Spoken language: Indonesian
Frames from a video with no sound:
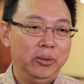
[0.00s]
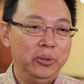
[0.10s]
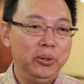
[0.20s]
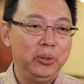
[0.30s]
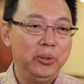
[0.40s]

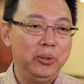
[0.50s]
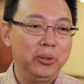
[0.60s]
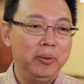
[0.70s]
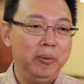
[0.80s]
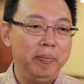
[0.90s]

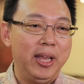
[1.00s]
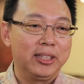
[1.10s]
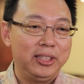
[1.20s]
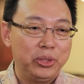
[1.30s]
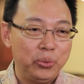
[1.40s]
untuk
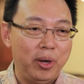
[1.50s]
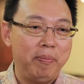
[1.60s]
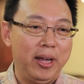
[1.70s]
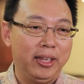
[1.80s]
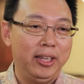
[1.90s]
beasiswa
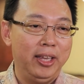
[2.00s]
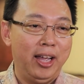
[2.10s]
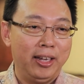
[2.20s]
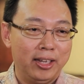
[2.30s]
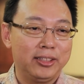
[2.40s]
bagi
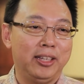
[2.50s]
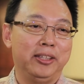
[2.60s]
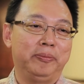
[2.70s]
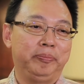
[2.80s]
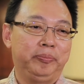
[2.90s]
anak
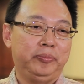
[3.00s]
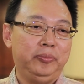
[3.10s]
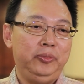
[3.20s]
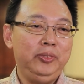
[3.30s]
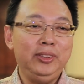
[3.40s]
saya.
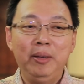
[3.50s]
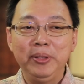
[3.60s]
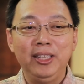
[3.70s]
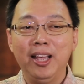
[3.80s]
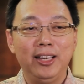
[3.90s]

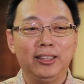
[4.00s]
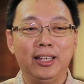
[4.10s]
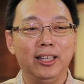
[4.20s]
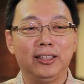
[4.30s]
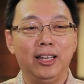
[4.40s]
Tapi tidak ada
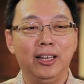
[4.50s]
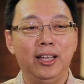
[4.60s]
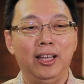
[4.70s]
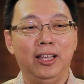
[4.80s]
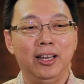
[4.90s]

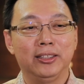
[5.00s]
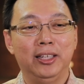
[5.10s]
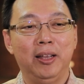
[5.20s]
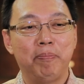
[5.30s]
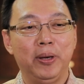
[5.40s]
tanda-tanda anak
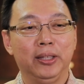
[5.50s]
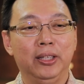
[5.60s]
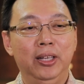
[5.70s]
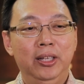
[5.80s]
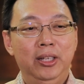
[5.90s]
saya dapat
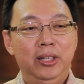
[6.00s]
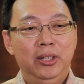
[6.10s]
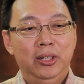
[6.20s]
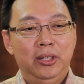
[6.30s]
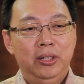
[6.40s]

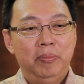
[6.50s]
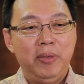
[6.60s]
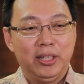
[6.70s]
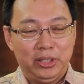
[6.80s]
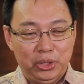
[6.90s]

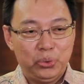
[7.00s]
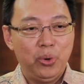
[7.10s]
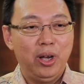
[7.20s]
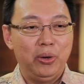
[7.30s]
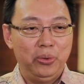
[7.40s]

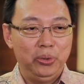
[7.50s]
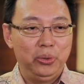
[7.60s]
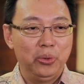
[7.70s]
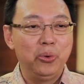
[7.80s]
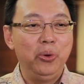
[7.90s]
beasiswa
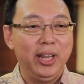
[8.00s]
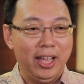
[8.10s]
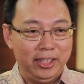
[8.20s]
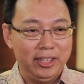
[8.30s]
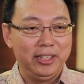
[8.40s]
untuk
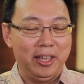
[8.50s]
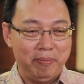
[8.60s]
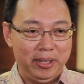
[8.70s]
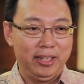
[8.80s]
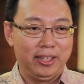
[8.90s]
kuliahnya di
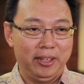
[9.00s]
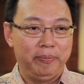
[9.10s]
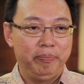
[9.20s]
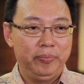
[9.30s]
Amerika.